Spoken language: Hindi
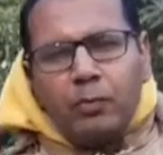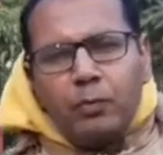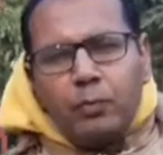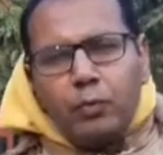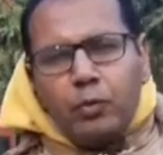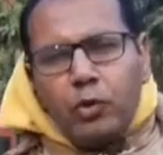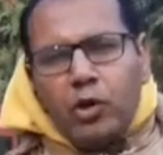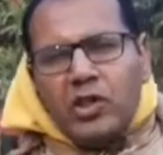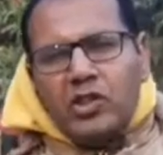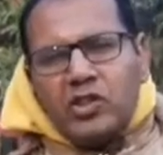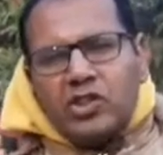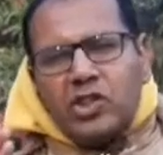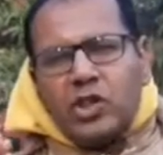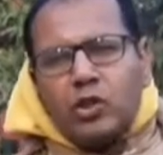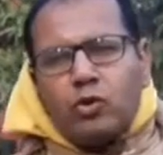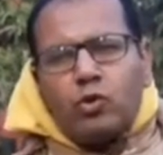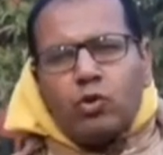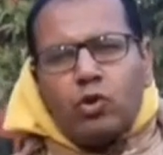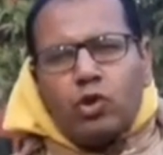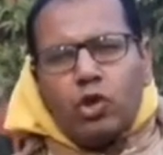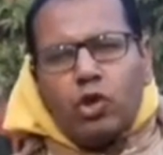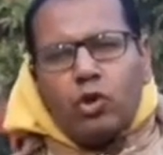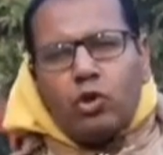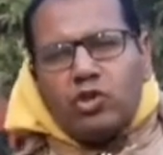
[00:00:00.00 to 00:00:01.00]
पुलिस से
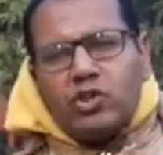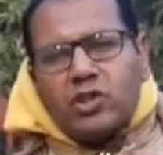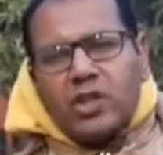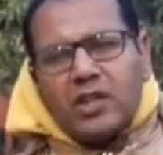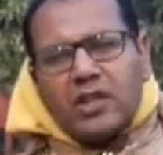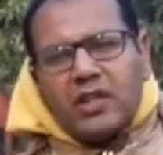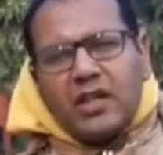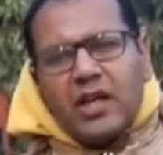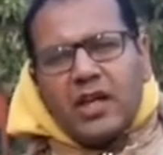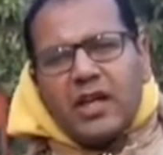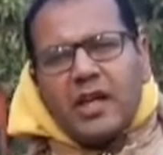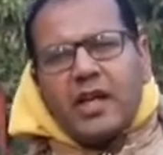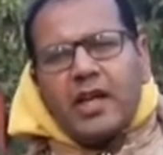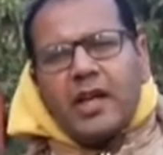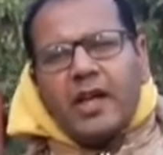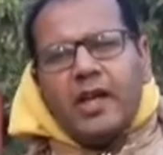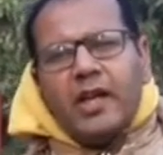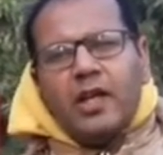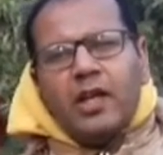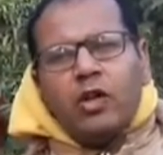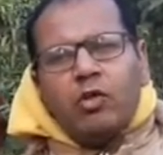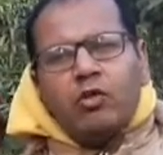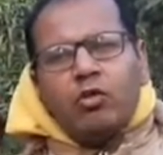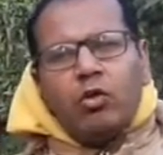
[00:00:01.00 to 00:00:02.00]
दुखी हो जाता है
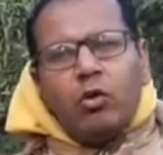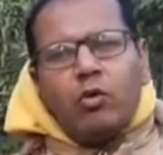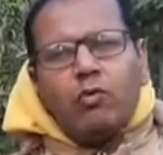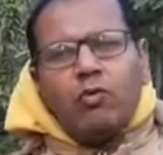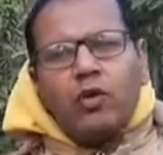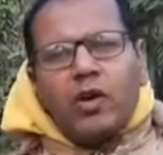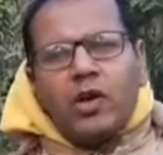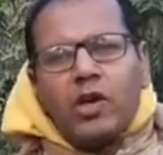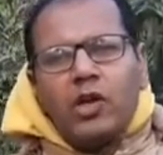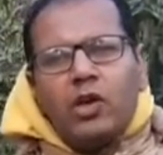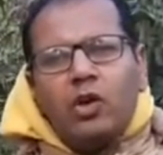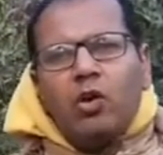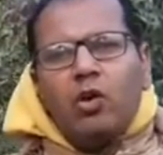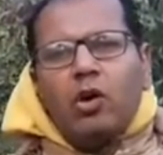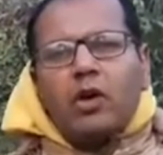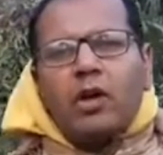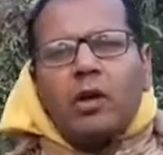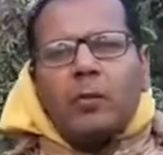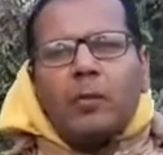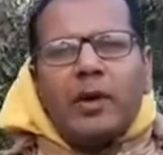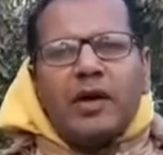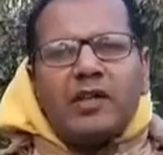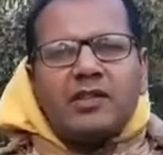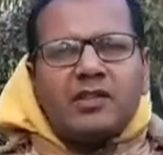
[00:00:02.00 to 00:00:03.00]
तो वकीलों के
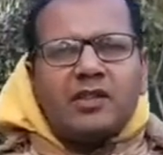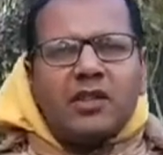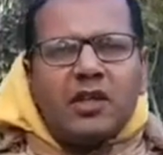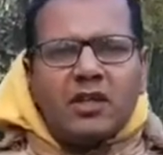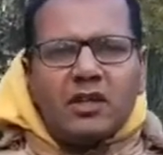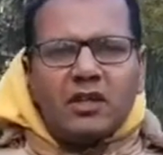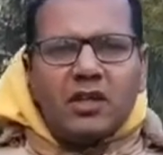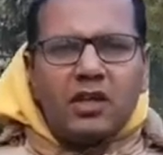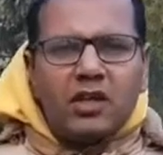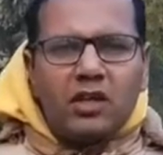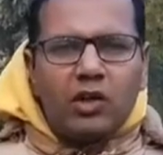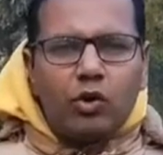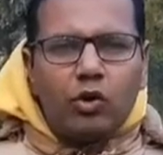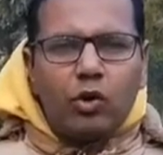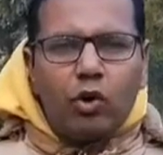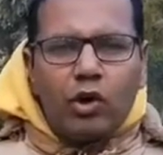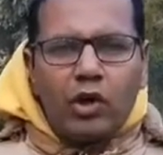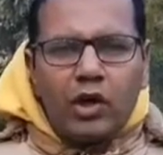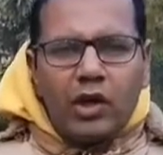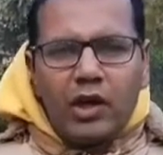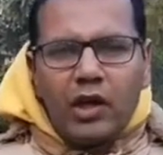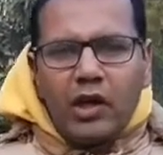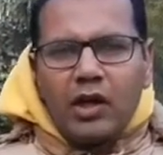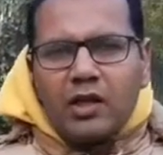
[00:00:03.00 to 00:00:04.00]
पास दर दर की
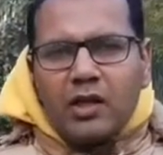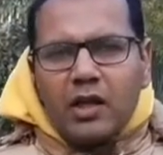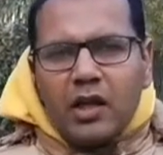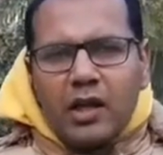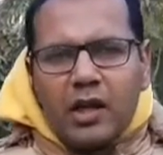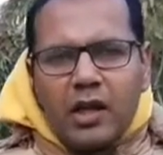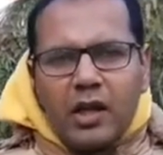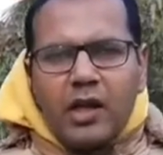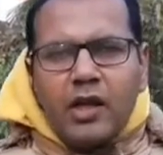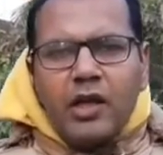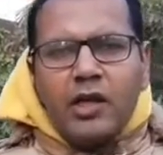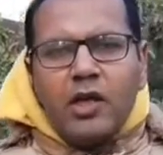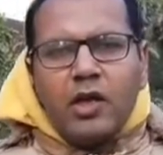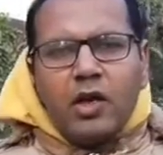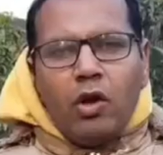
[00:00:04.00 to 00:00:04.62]
ठोकरें खाता है